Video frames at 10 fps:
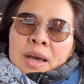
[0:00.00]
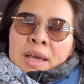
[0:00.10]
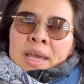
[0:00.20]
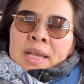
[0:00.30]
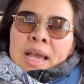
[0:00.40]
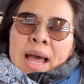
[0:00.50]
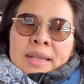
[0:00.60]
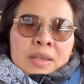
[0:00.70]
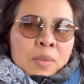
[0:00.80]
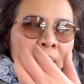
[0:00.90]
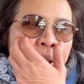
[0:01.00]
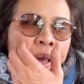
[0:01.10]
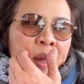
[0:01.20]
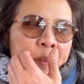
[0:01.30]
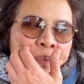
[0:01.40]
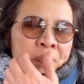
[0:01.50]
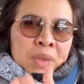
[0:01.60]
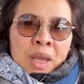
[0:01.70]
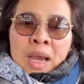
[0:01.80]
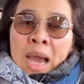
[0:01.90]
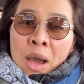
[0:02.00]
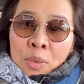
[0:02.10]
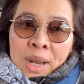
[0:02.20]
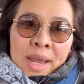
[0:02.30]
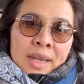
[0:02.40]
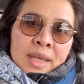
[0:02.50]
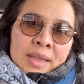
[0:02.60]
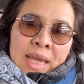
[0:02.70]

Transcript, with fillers: เหตุการณ์ที่ว่าเขาได้ดี